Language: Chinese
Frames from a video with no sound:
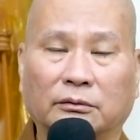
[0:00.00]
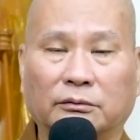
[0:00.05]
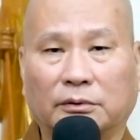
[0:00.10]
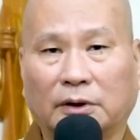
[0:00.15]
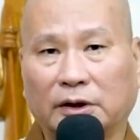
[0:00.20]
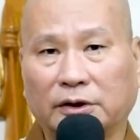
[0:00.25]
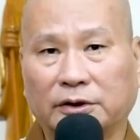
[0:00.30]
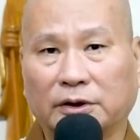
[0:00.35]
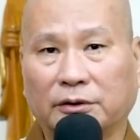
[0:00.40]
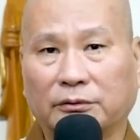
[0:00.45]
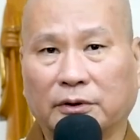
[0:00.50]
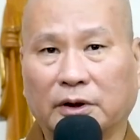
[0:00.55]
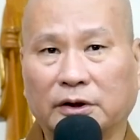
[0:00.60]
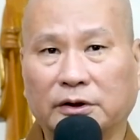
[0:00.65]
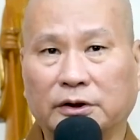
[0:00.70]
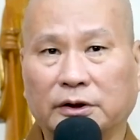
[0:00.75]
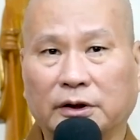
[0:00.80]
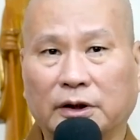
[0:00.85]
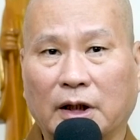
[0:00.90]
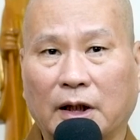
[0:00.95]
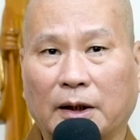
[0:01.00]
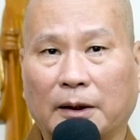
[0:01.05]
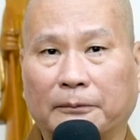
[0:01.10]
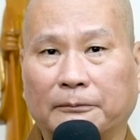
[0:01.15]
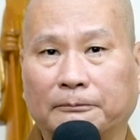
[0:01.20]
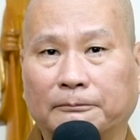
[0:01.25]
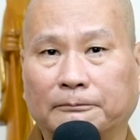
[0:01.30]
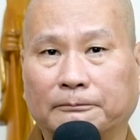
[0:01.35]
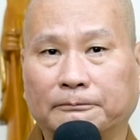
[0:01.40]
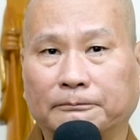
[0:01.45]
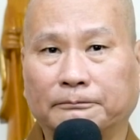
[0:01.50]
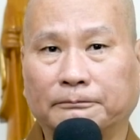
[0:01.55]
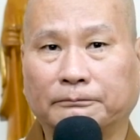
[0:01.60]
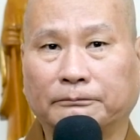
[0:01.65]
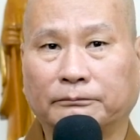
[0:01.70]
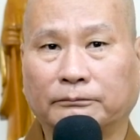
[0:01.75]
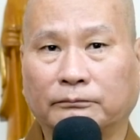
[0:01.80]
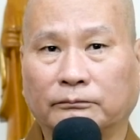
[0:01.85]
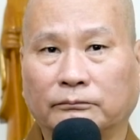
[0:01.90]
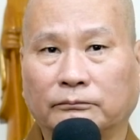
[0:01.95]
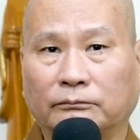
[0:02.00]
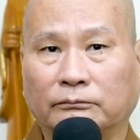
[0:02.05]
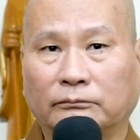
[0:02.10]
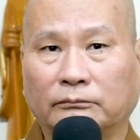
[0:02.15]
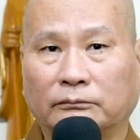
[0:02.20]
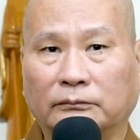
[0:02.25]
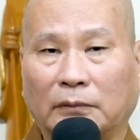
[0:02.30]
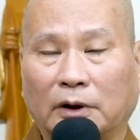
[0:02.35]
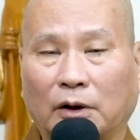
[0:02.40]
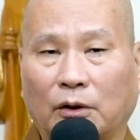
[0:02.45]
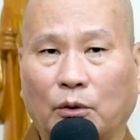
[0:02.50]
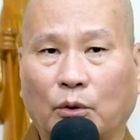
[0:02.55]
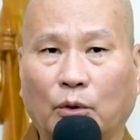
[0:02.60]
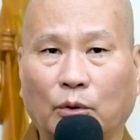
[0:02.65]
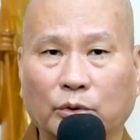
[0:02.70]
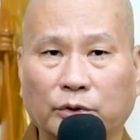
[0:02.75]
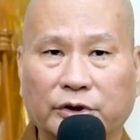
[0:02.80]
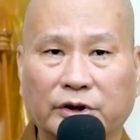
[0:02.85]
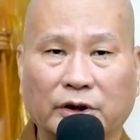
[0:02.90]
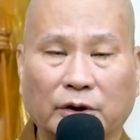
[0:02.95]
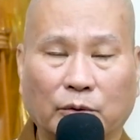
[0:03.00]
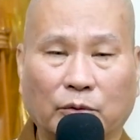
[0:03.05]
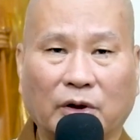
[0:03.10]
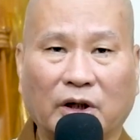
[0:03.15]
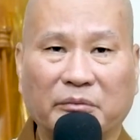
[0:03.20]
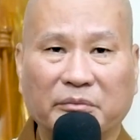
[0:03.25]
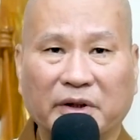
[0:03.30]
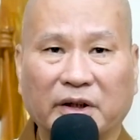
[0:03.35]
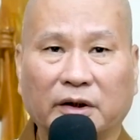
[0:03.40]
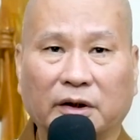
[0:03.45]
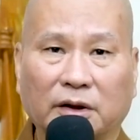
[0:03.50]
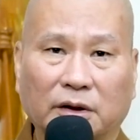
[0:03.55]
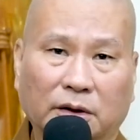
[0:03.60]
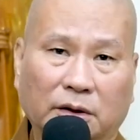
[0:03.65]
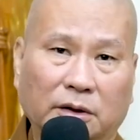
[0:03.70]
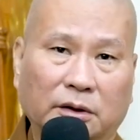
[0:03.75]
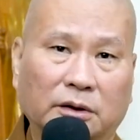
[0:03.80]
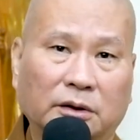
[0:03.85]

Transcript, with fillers: 怀邪外心呢，啊，勾结外面的。